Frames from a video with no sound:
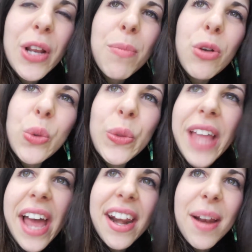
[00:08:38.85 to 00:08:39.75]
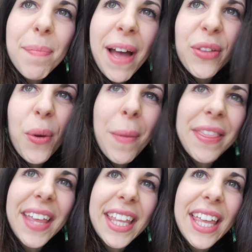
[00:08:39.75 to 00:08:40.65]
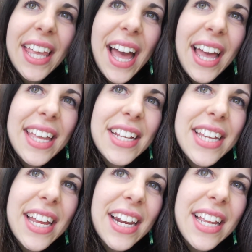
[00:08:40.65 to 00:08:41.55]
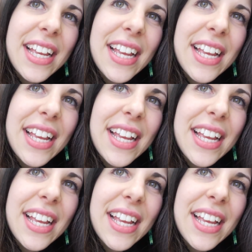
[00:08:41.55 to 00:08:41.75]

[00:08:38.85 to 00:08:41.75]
Solemos untar el pan con mantequilla y echarle